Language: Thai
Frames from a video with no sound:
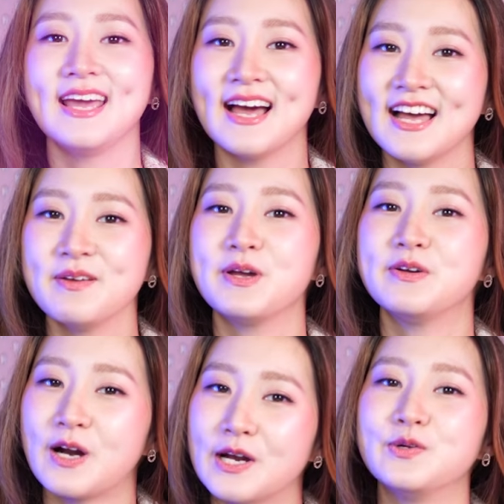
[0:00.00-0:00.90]
AI ไป
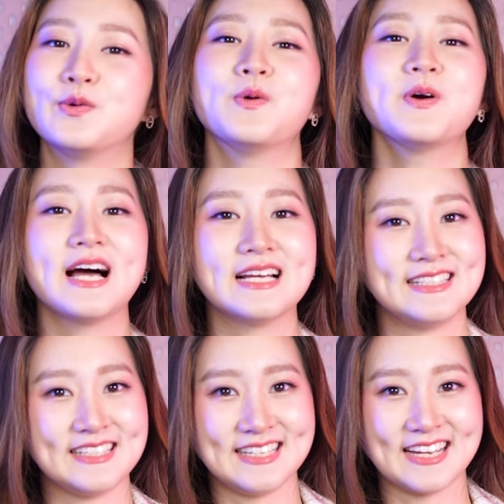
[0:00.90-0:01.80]
รันทุกวงการ
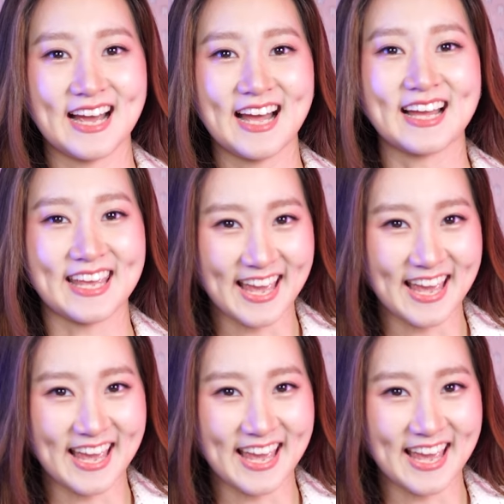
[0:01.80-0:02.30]
จริงๆค่ะ